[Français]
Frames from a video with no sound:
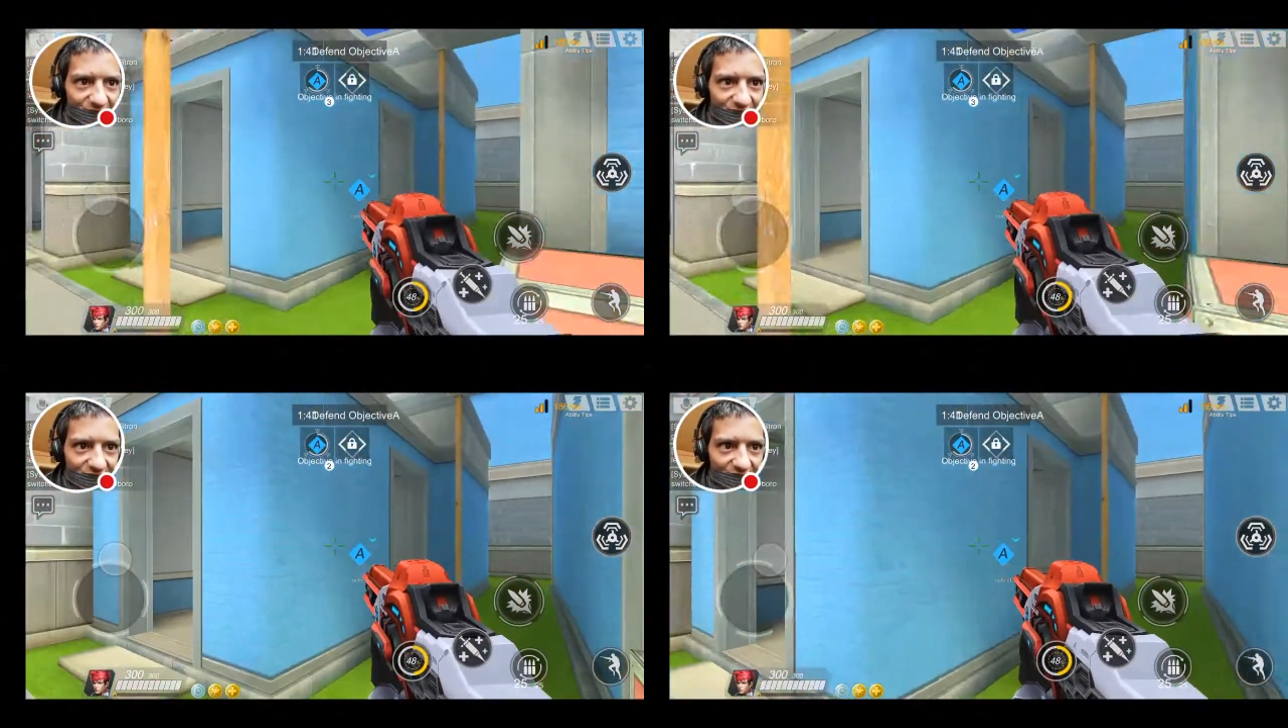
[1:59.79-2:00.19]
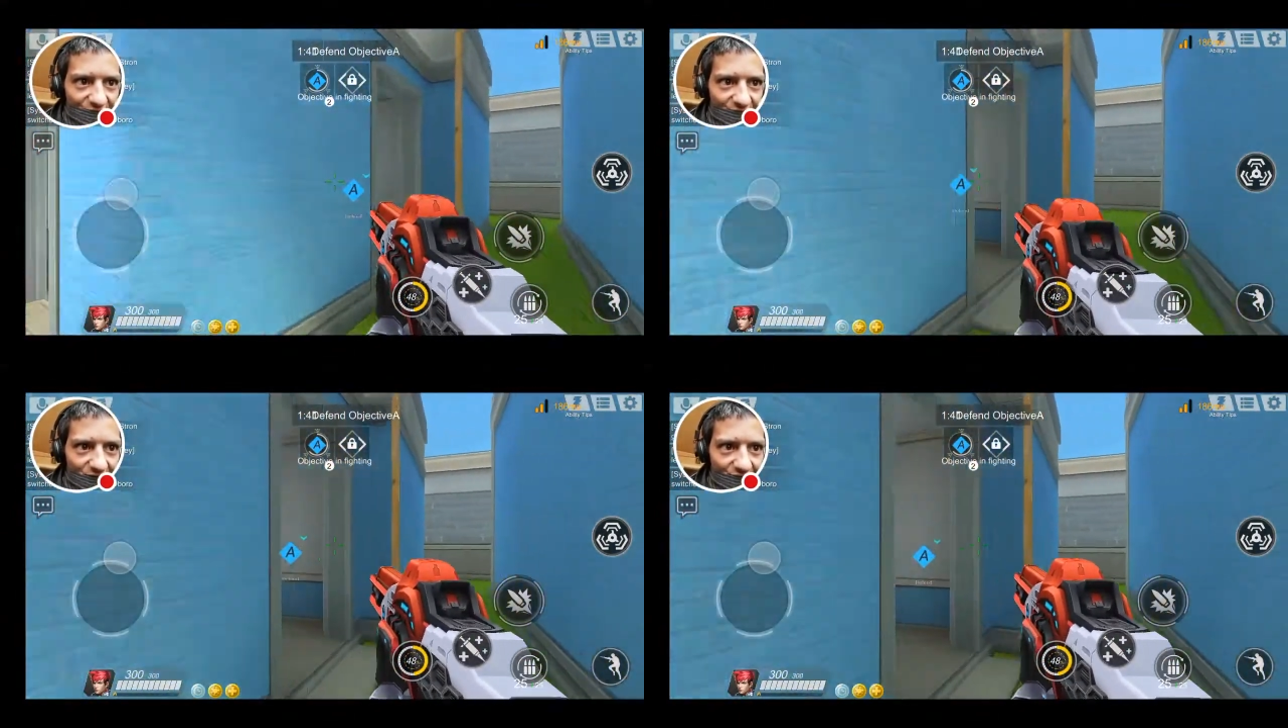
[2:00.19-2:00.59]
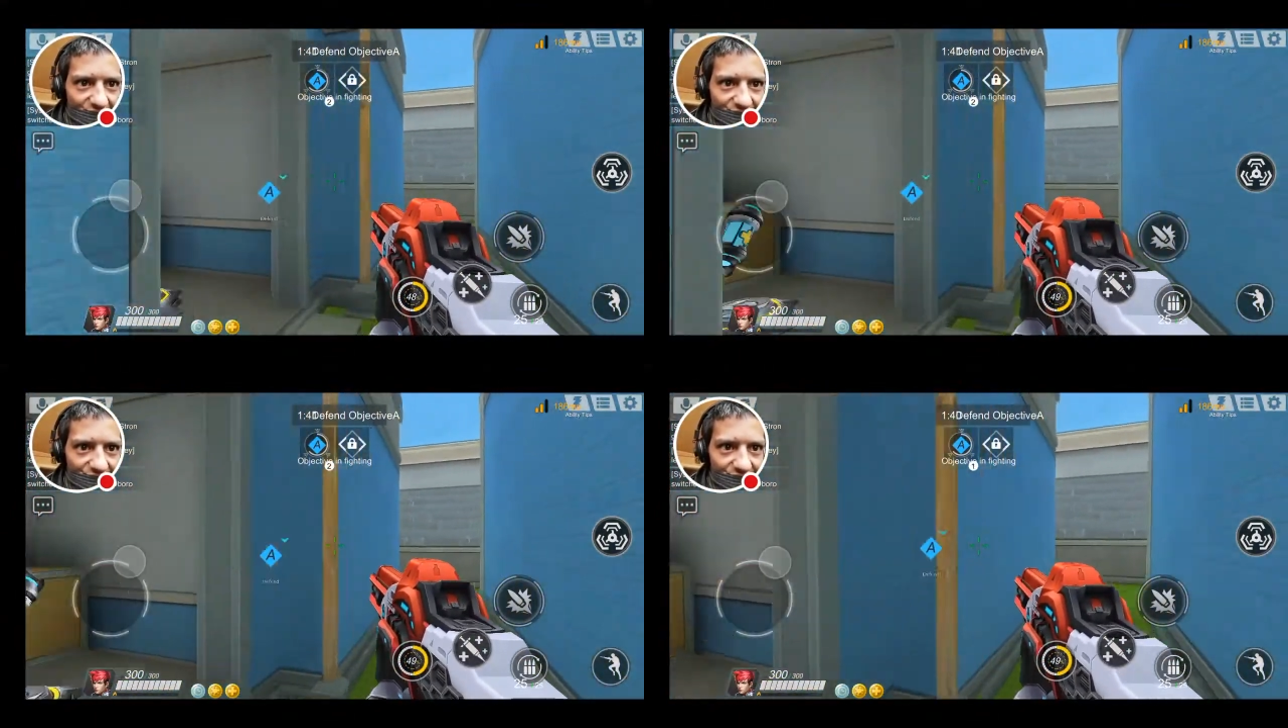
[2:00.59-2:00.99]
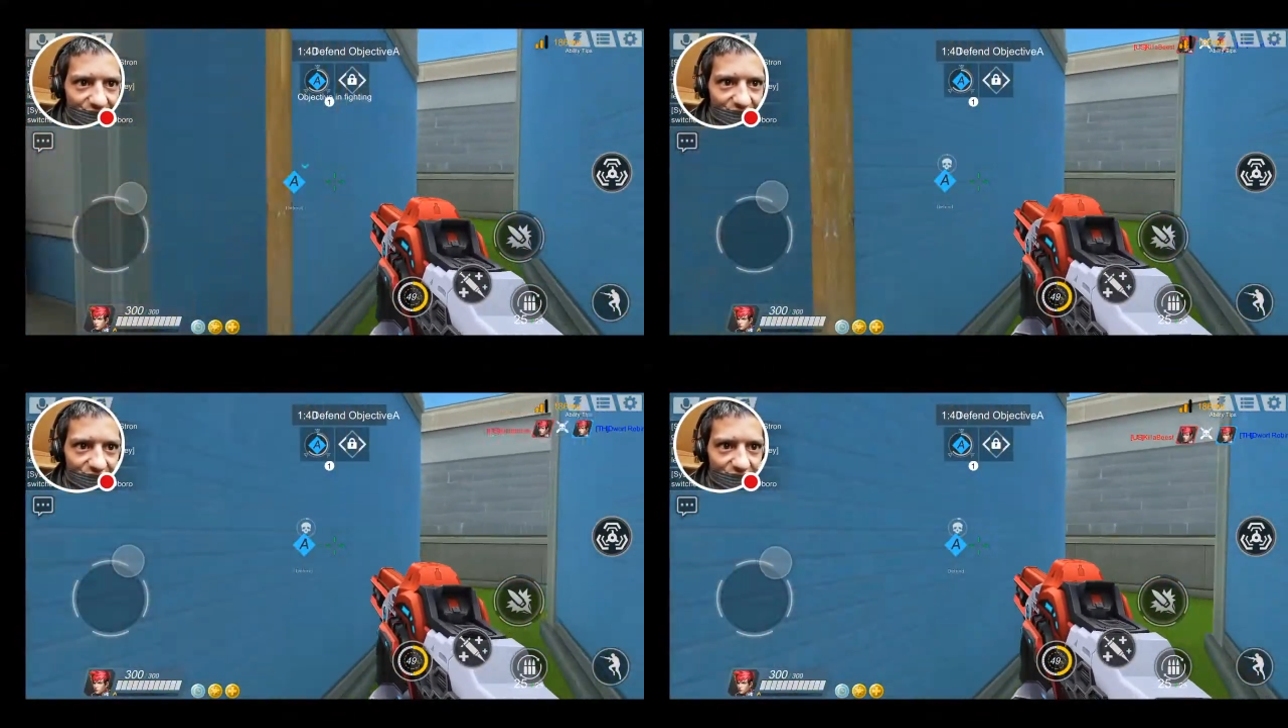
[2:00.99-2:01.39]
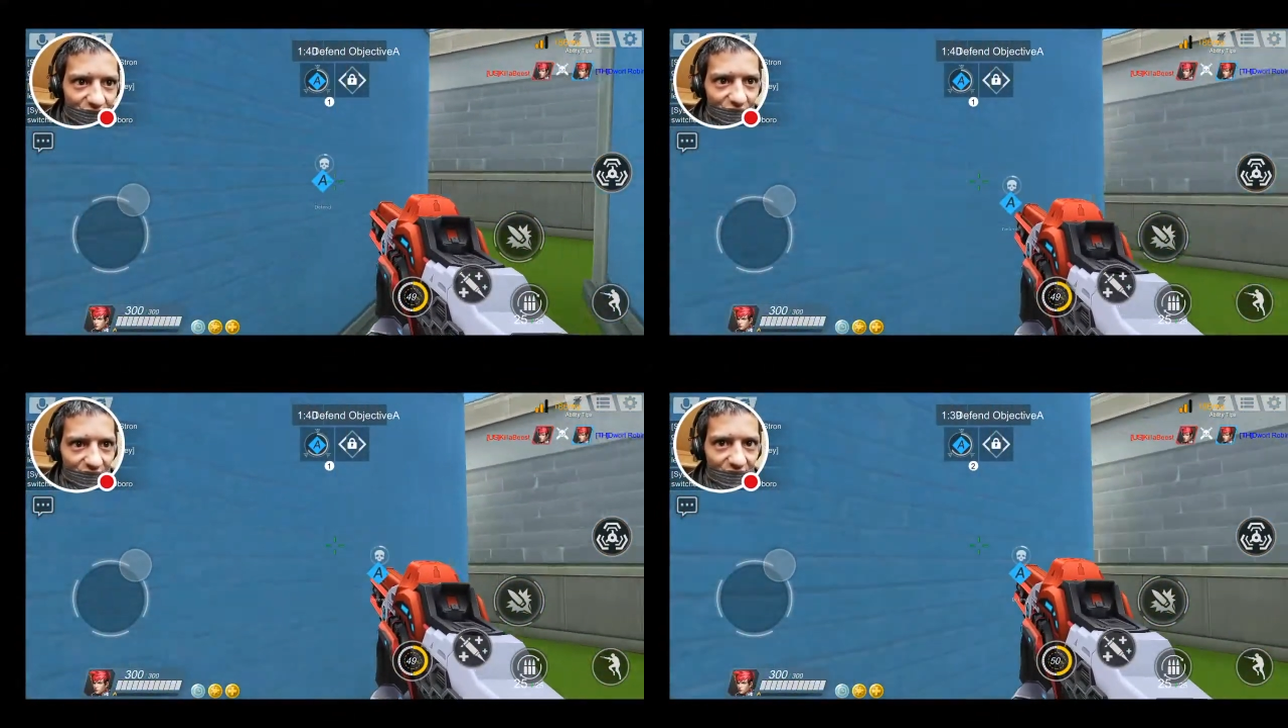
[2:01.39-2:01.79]
la Overwatch,
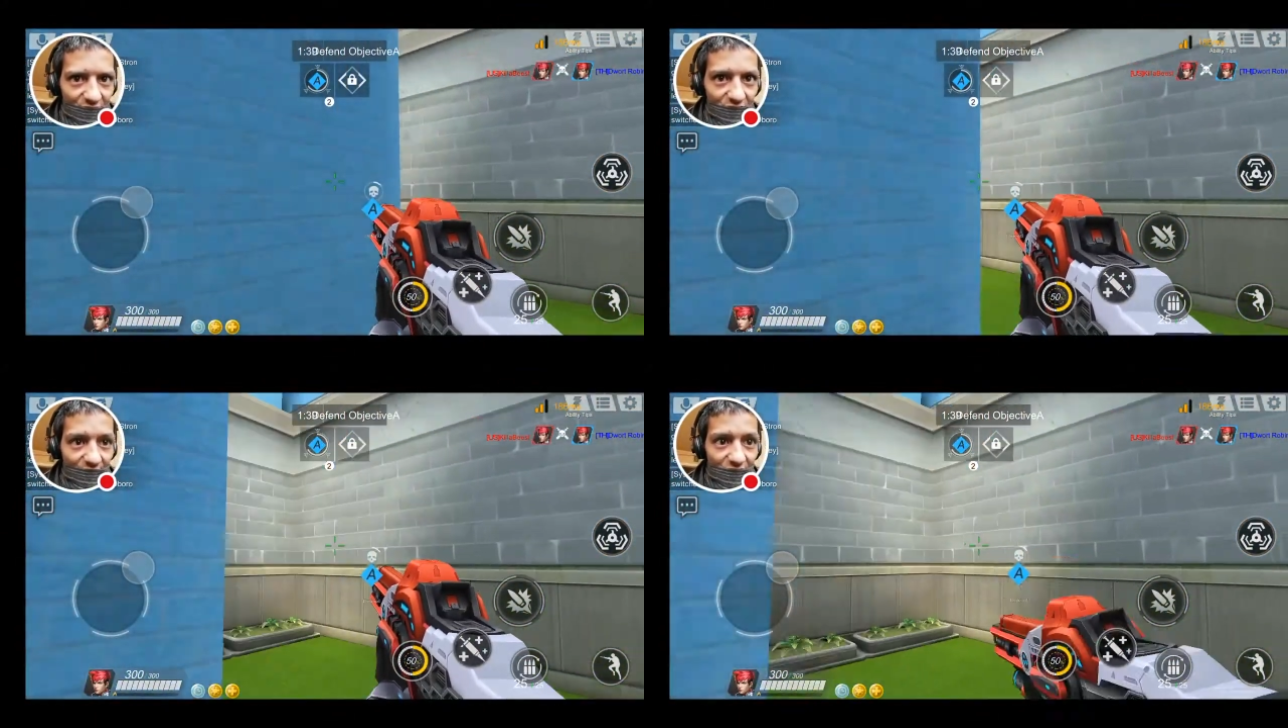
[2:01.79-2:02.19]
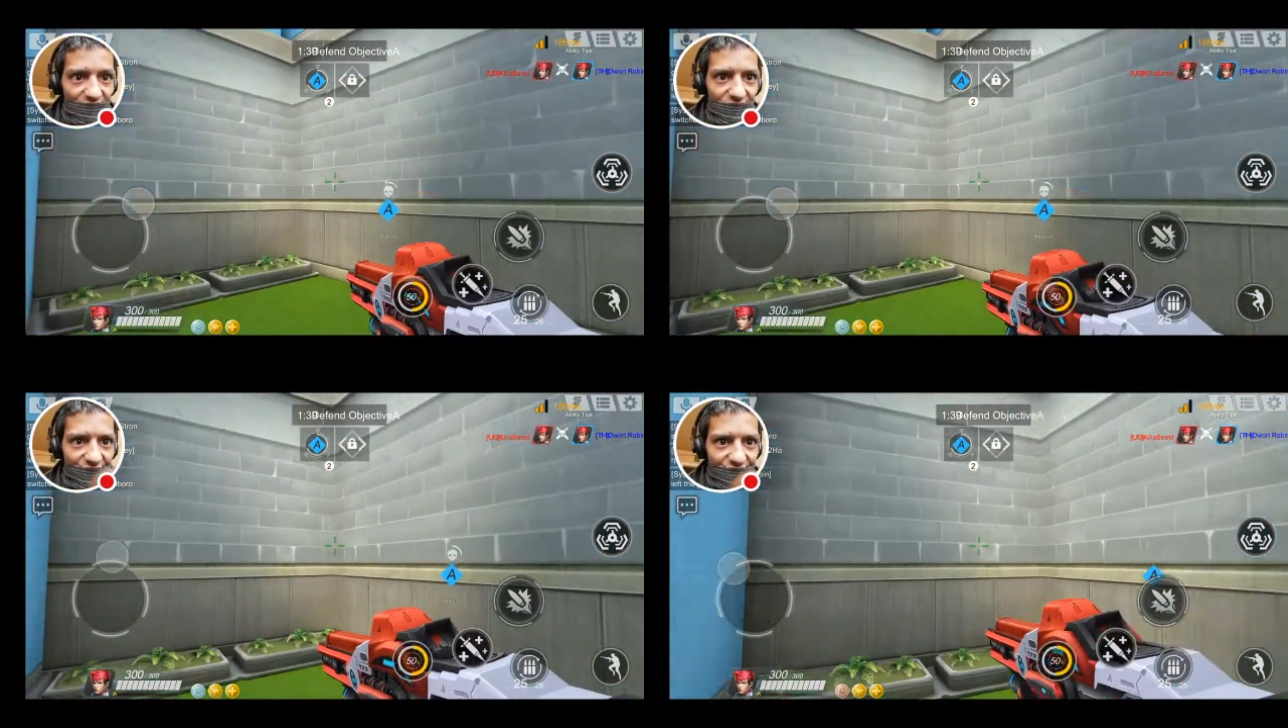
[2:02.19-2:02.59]
moi, moi, je